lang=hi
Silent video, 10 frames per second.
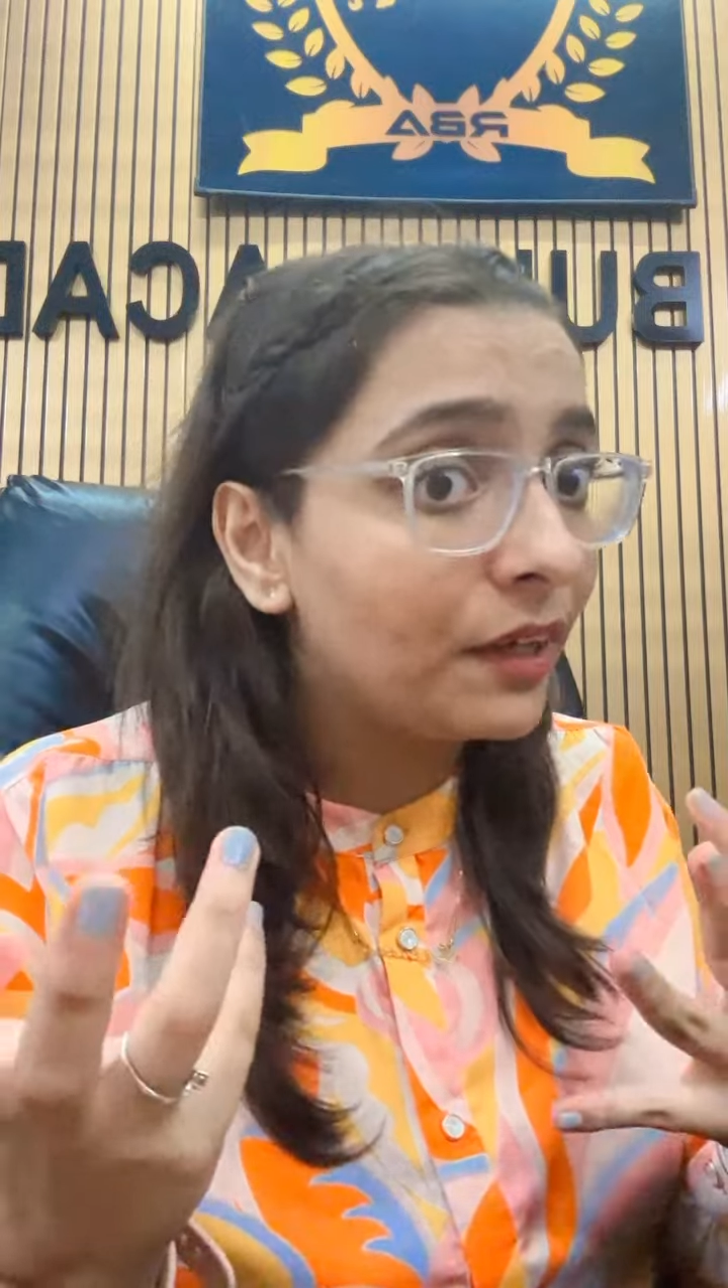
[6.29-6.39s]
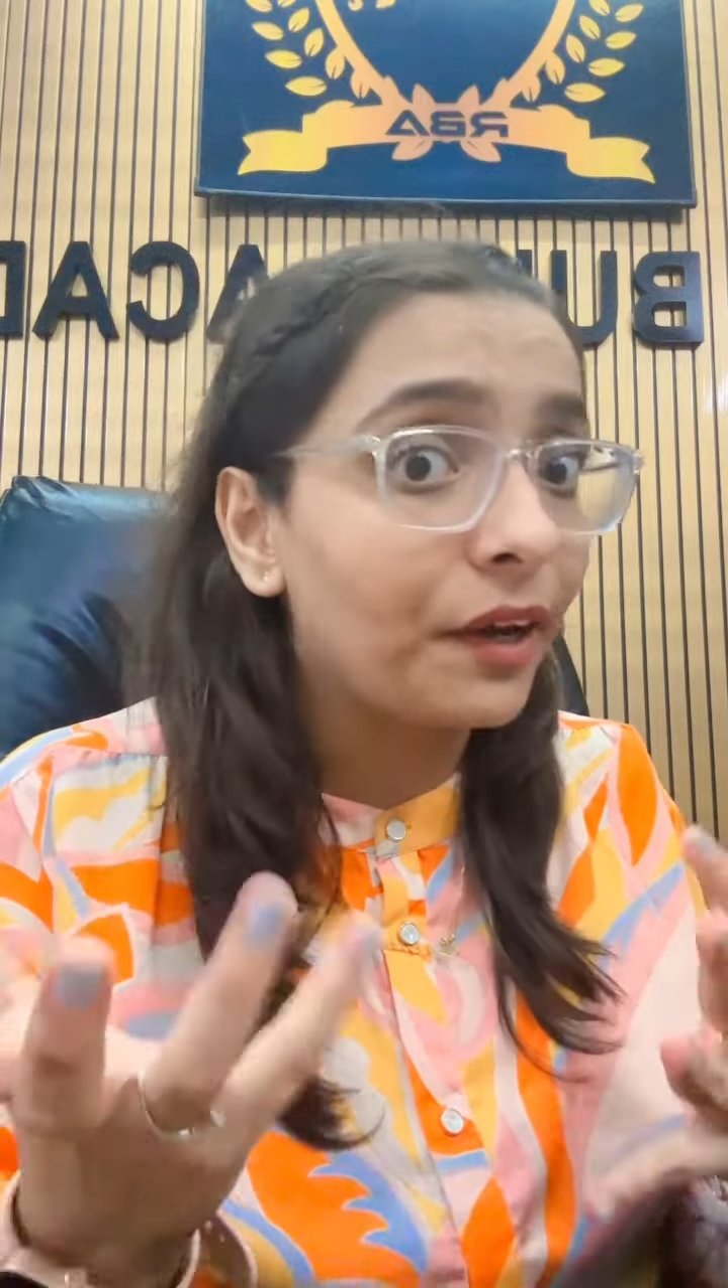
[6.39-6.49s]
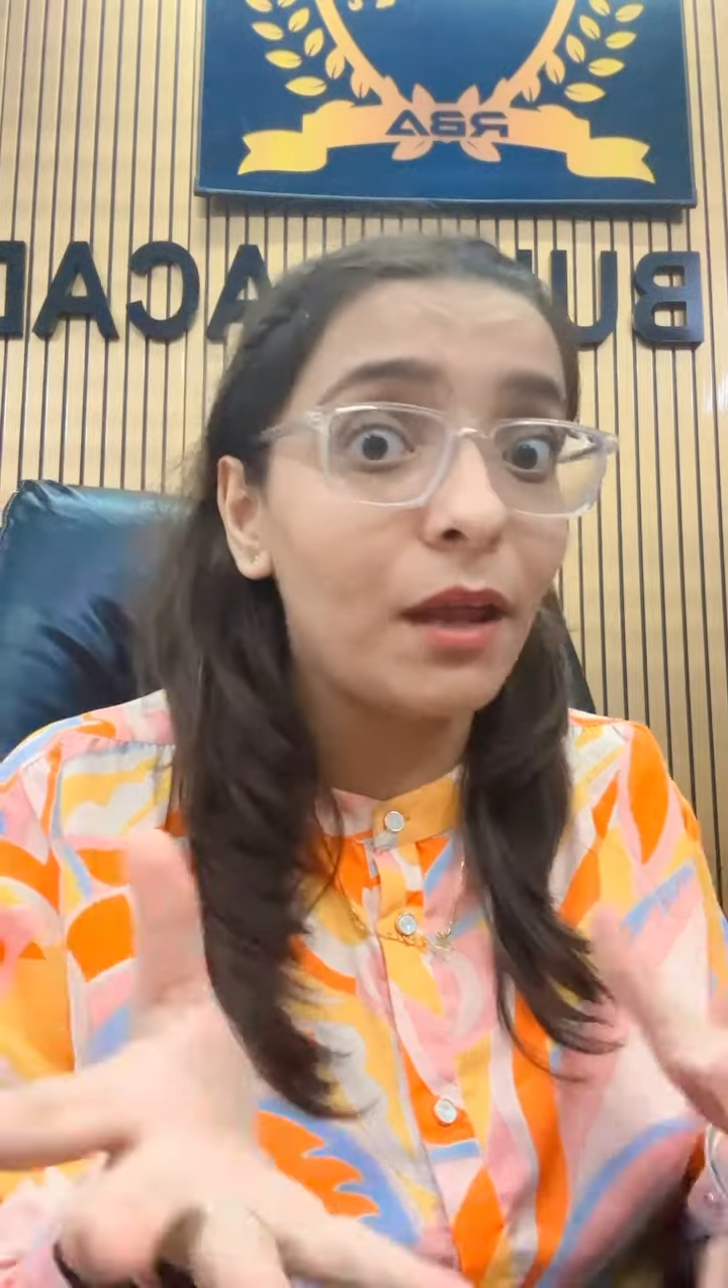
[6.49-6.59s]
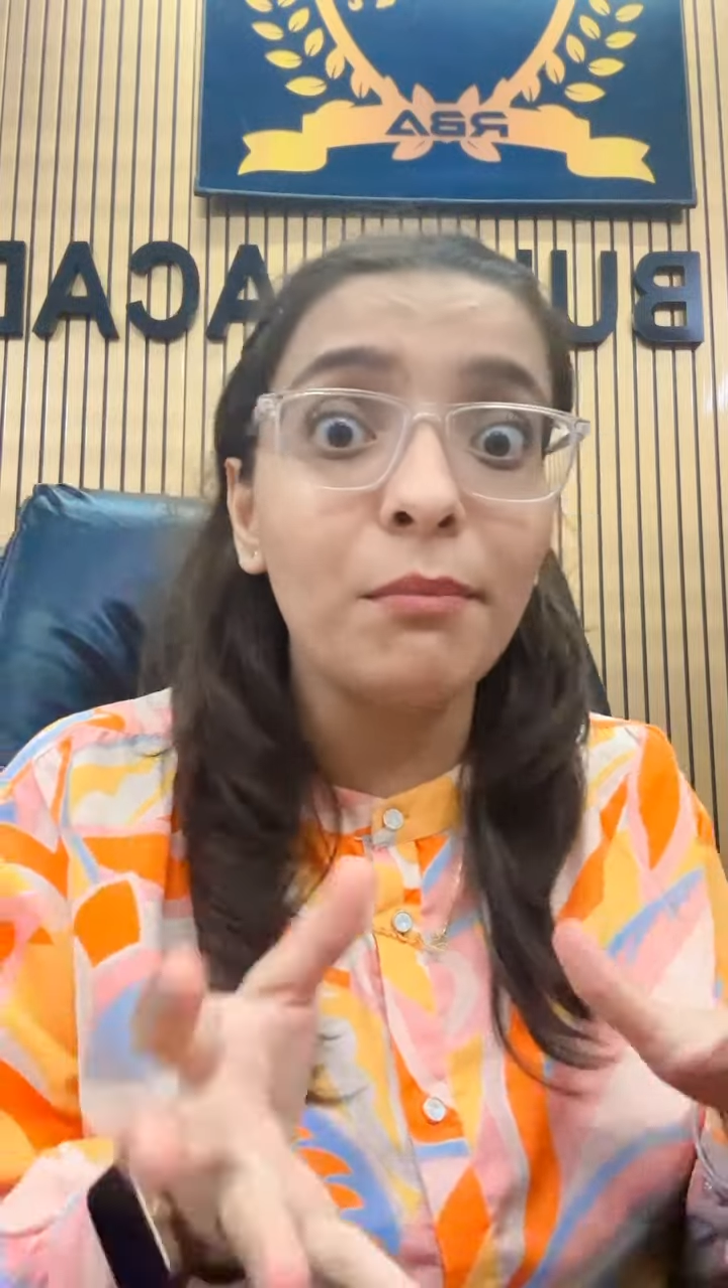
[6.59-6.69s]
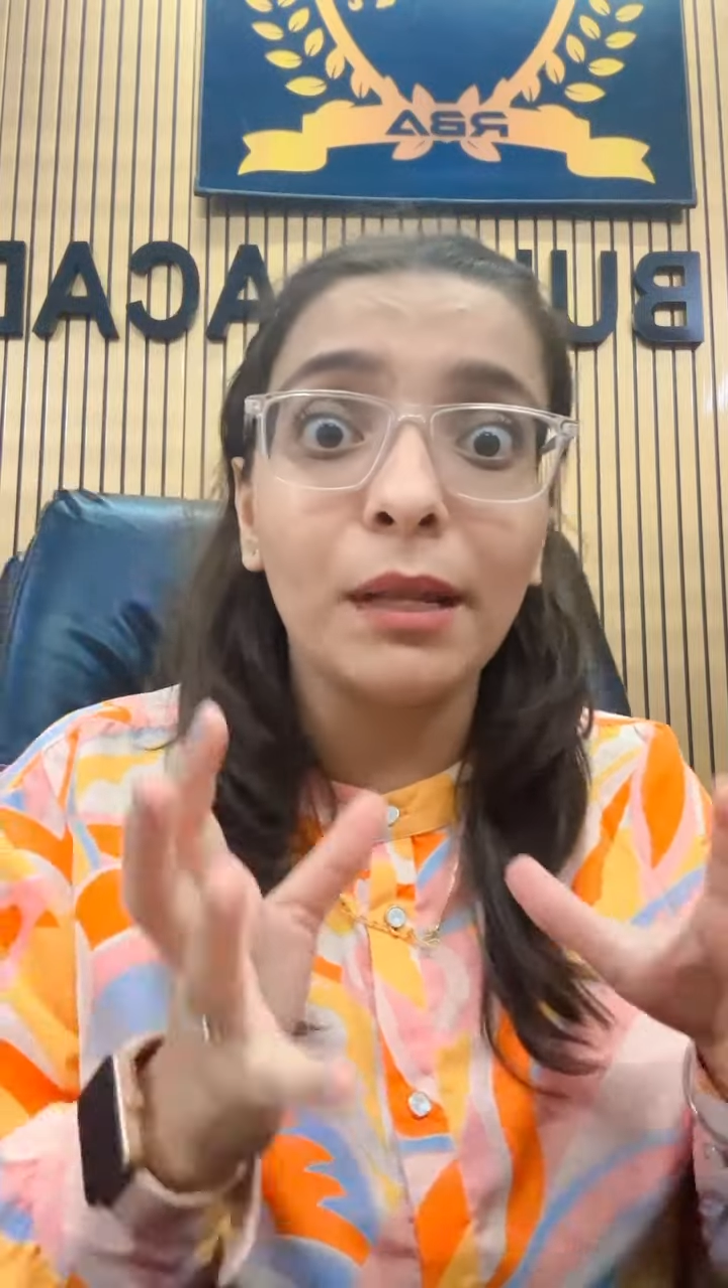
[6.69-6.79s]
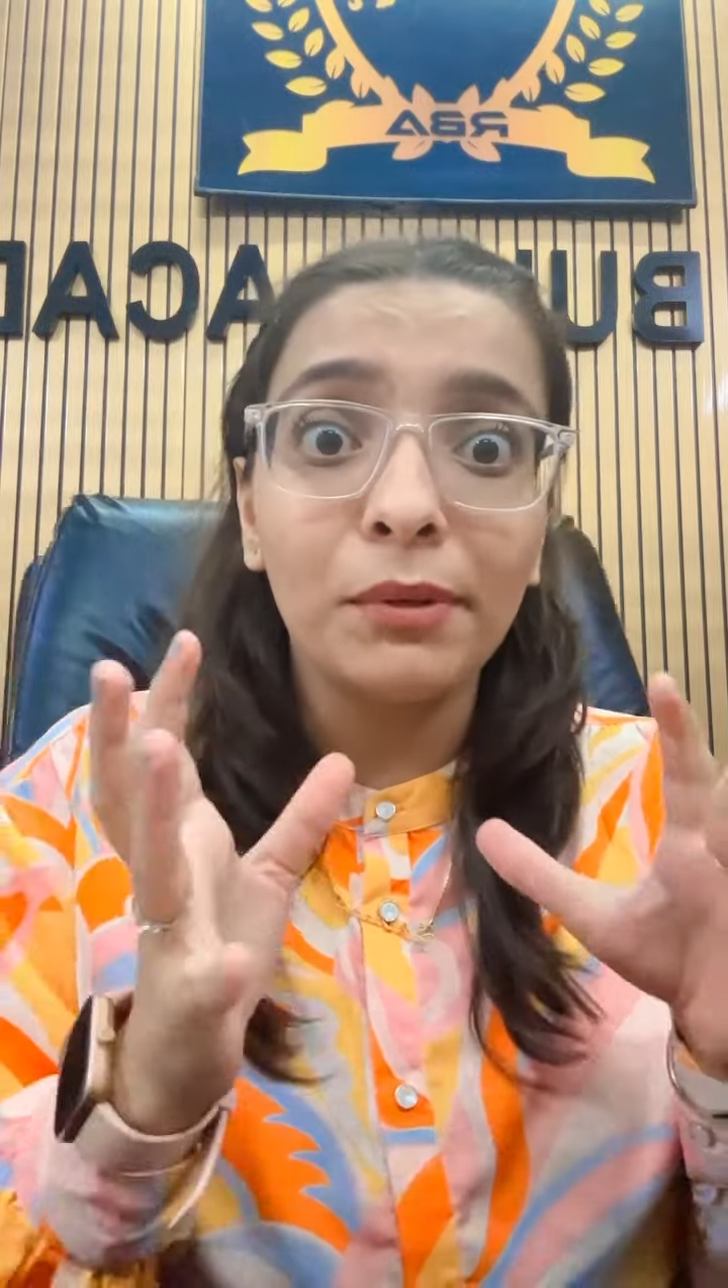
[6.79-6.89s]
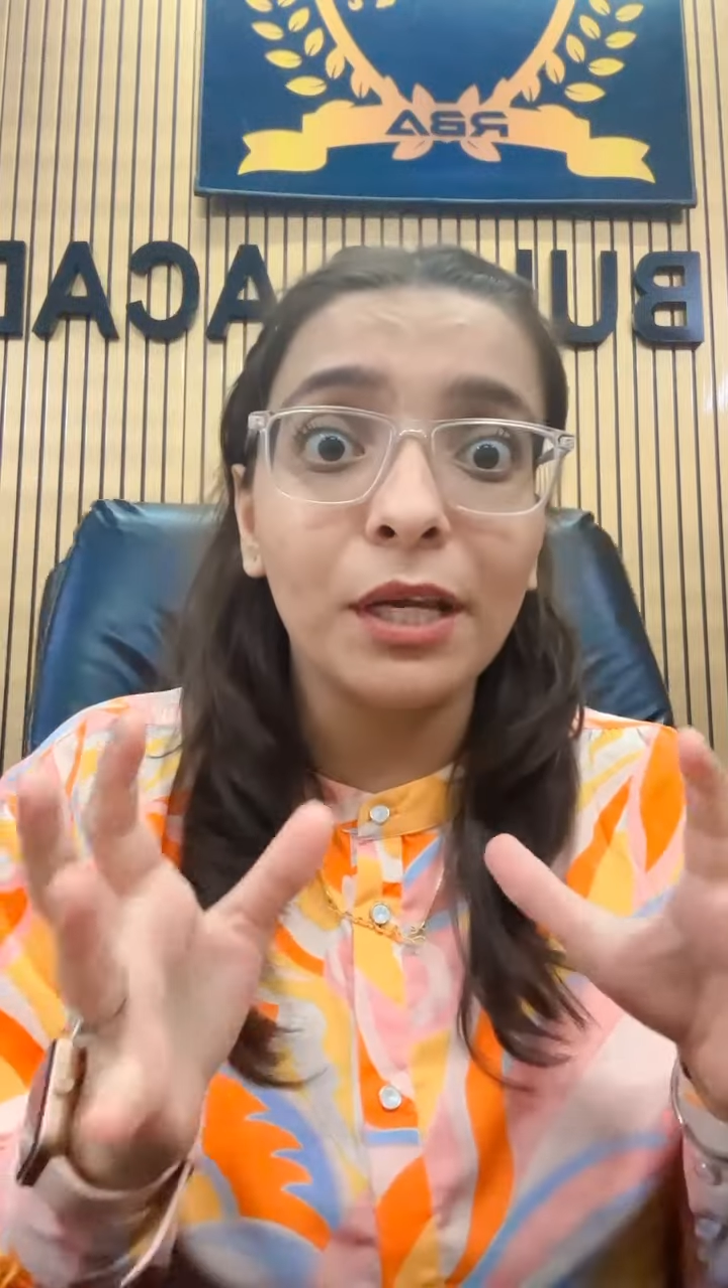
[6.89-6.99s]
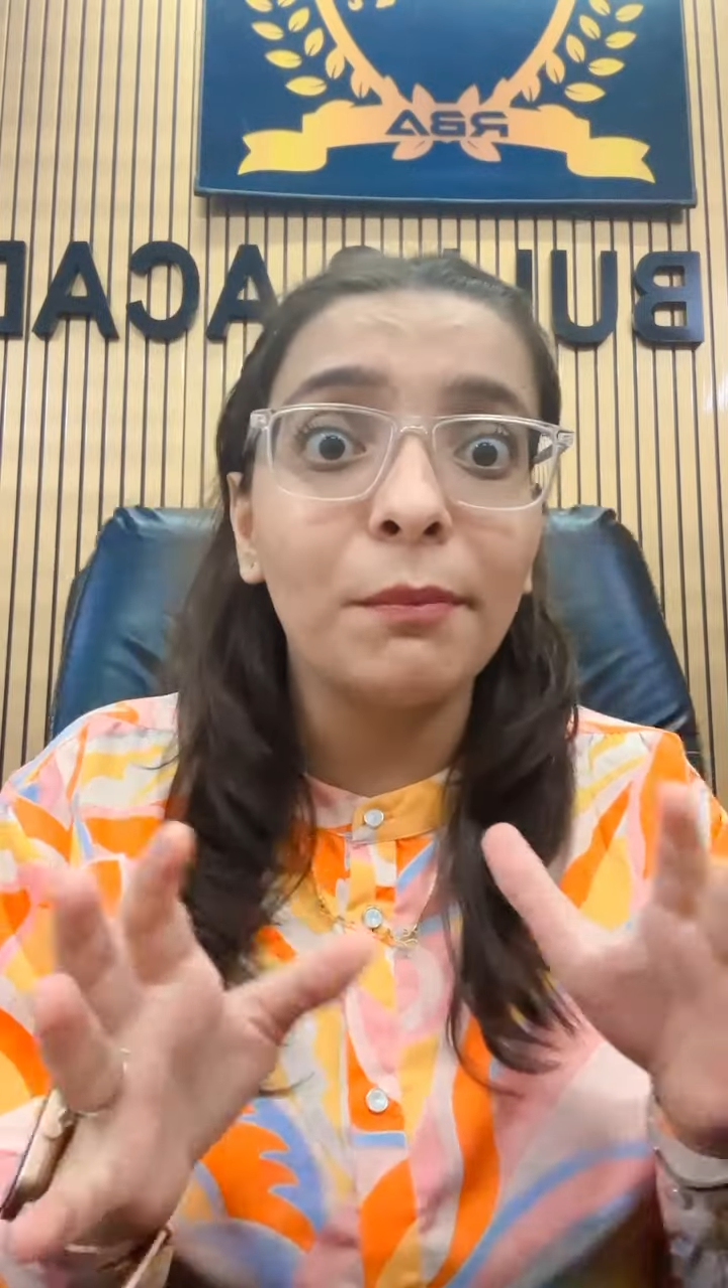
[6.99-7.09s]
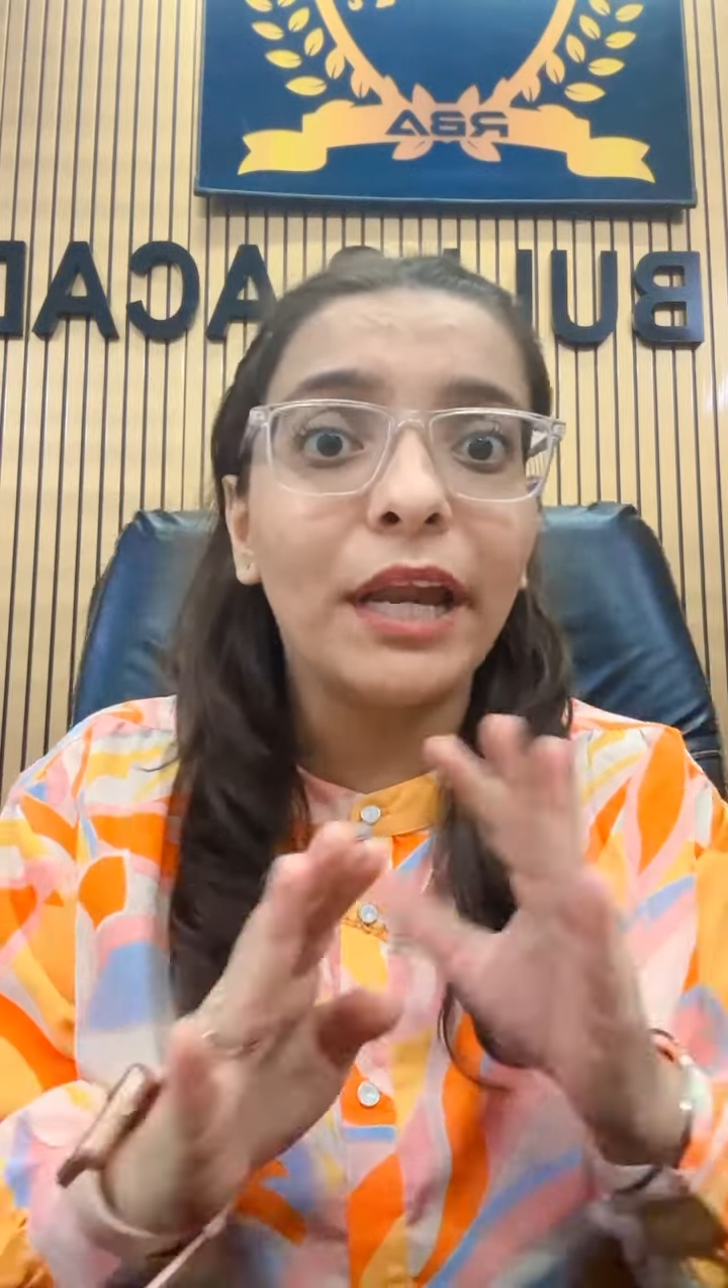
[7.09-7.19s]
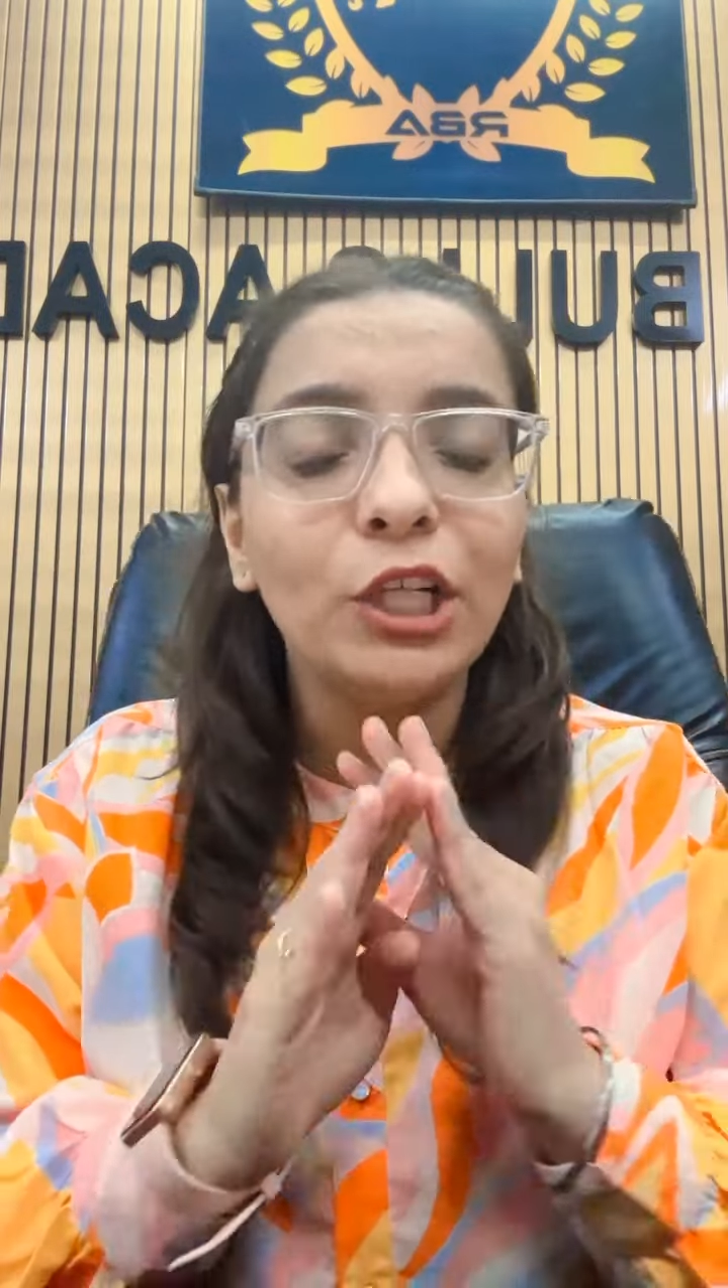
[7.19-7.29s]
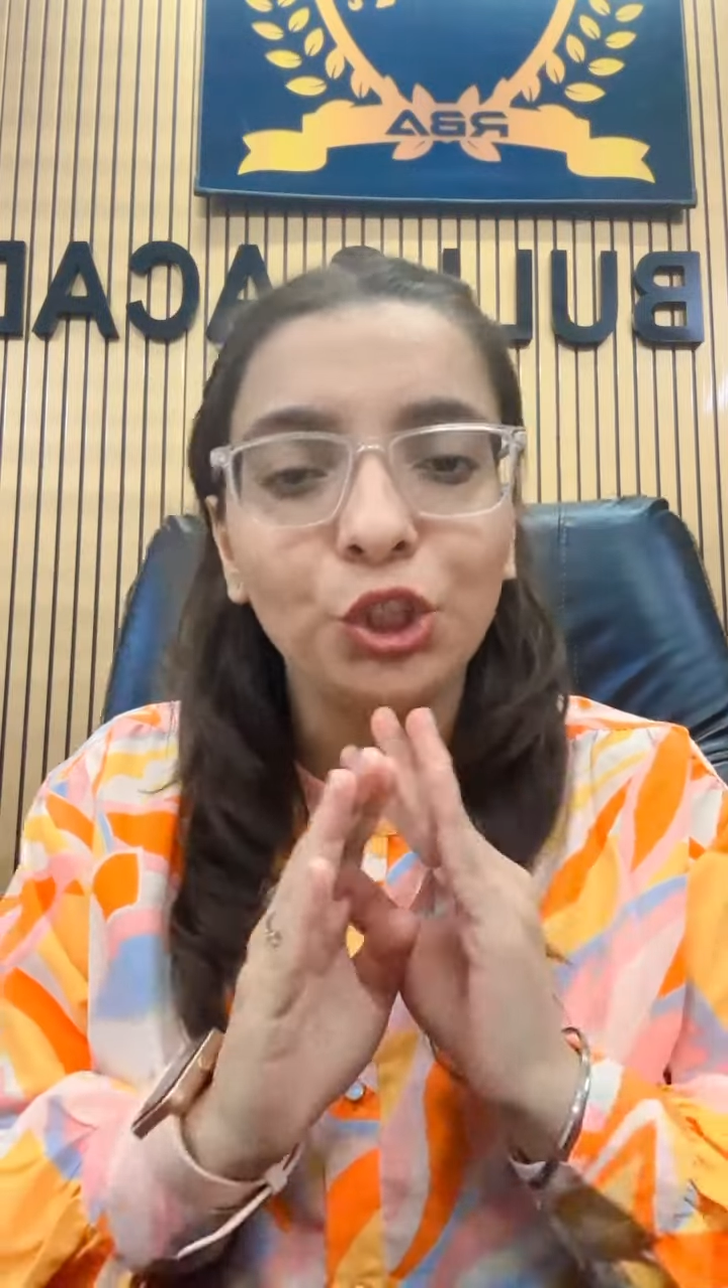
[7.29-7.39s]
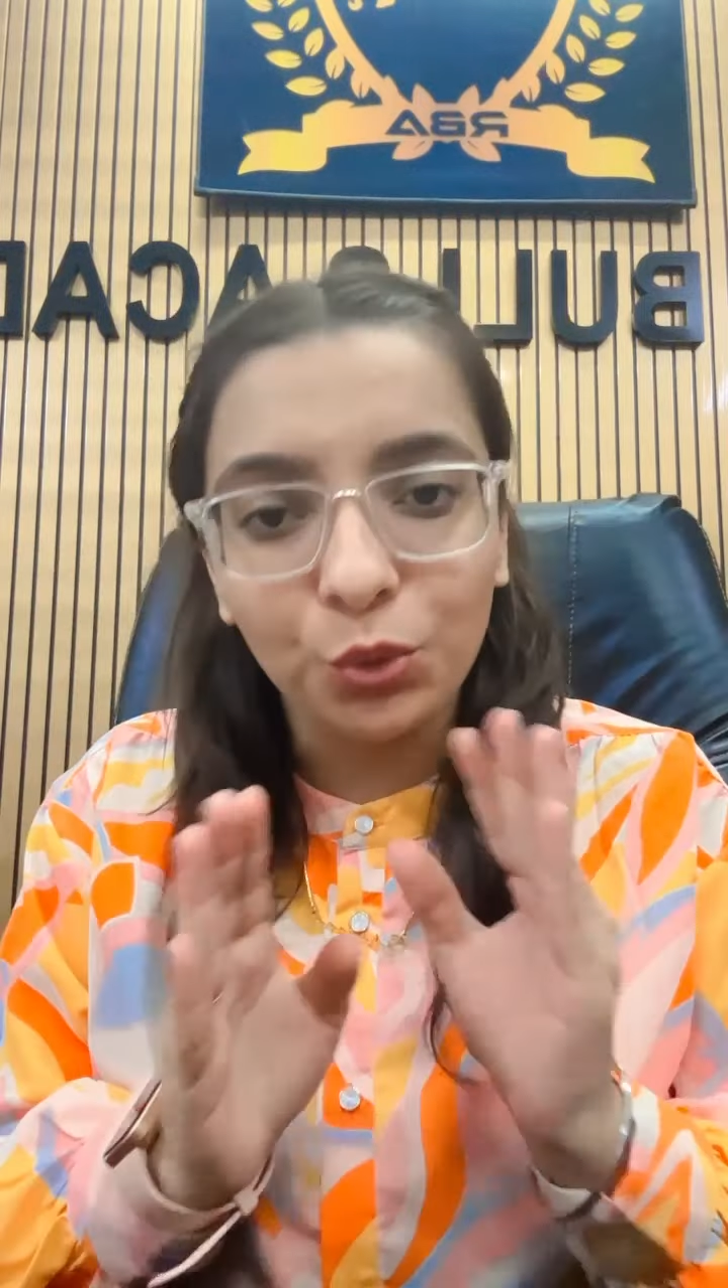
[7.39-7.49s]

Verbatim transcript: कर रहे हैं बट अभी तक पढ़ाई